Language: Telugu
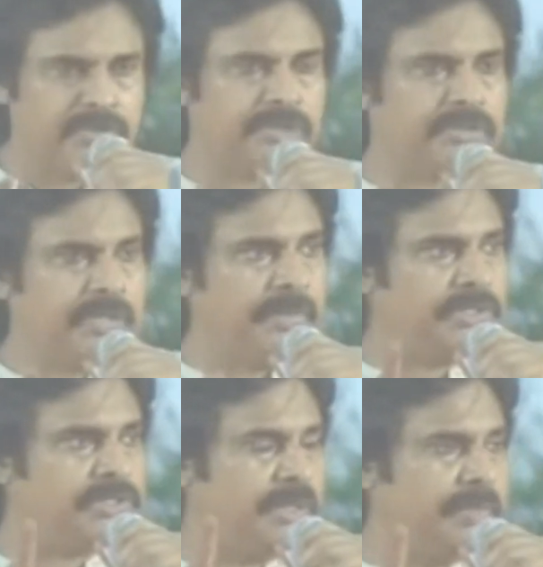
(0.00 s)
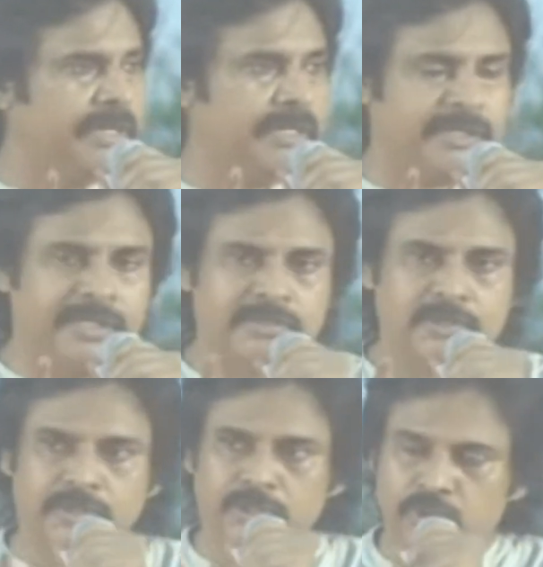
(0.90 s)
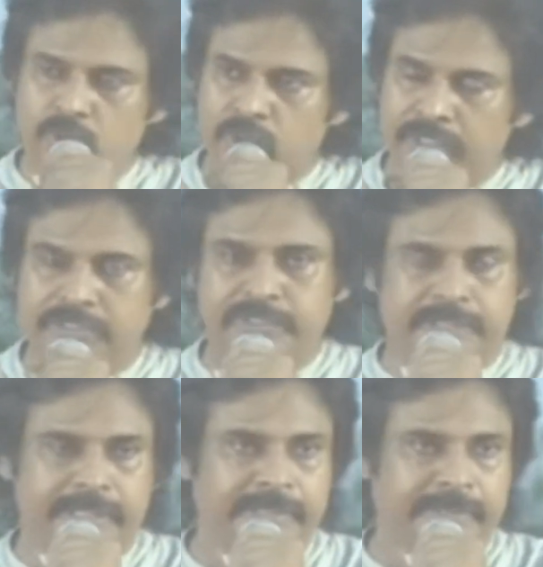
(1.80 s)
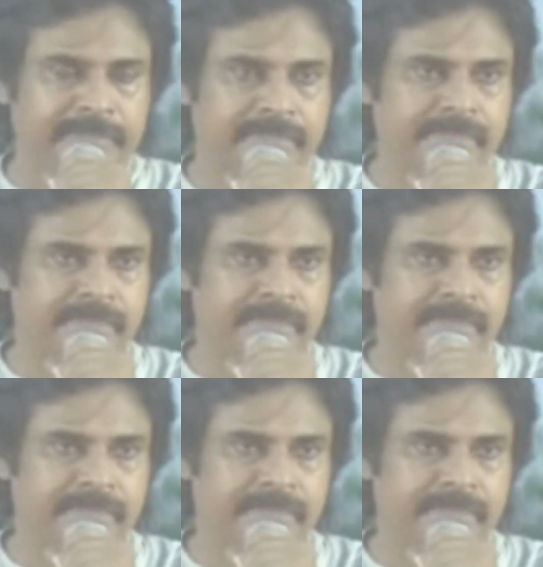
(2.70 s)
భవిష్యత్తులో మీరు సిబిఐ కేసులు ఎదుర్కొనే తీరాలి